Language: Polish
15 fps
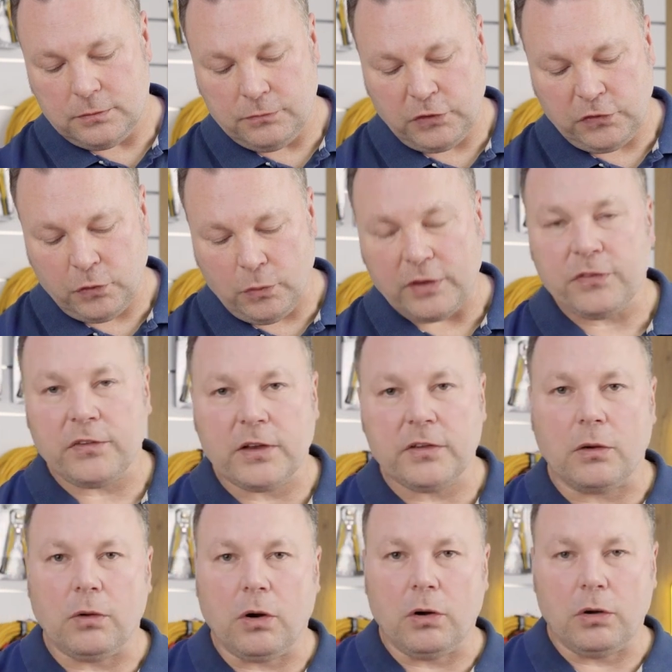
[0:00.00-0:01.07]
wysyła
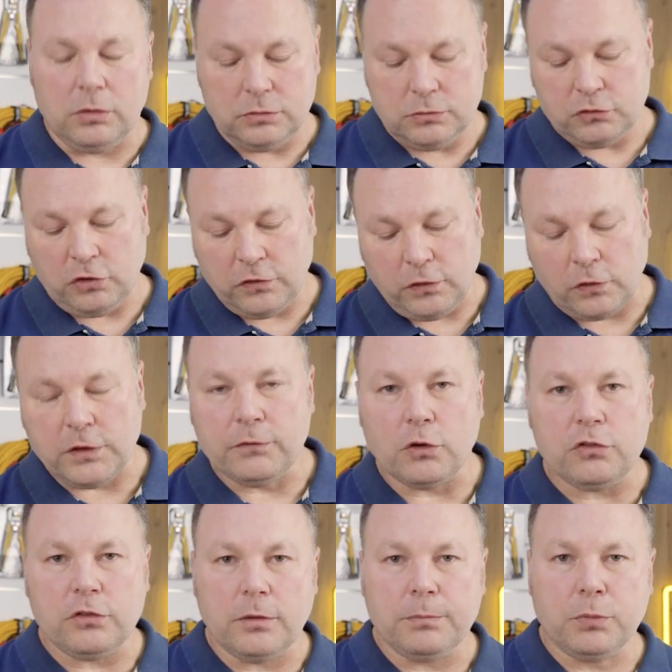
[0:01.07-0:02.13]
sygnał o
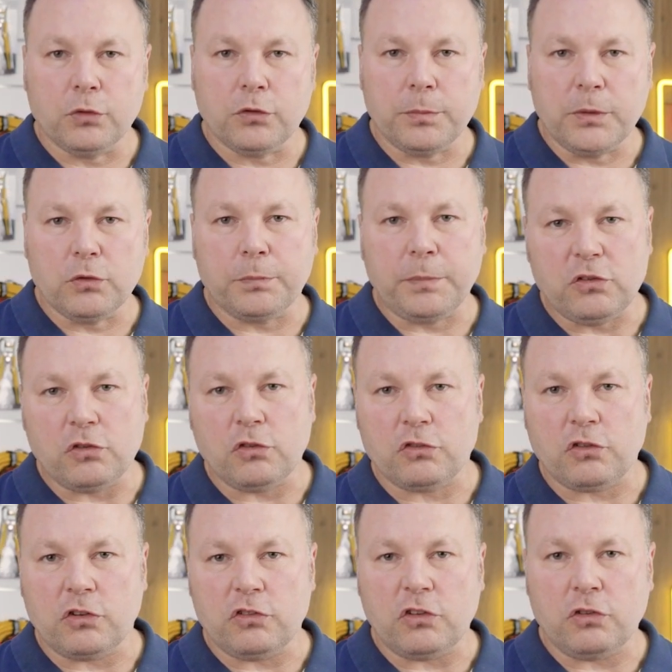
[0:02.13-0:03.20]
częstotliwości plus minus
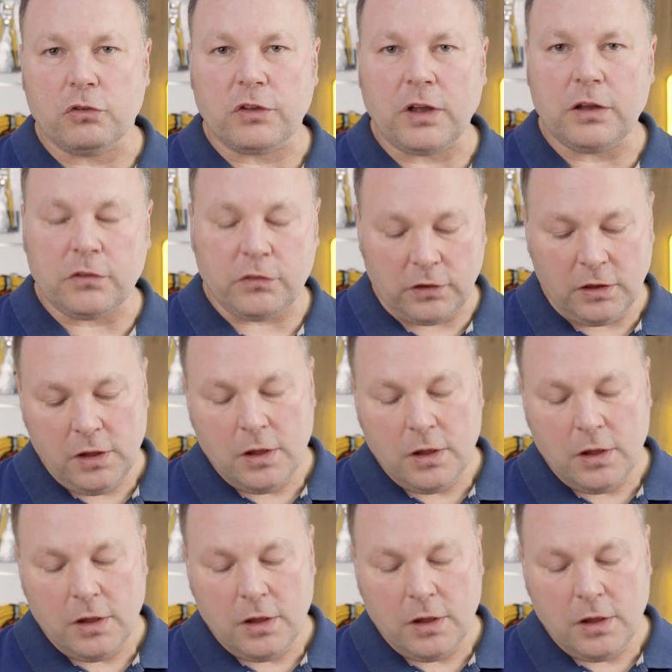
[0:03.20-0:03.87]
50-60 Hz.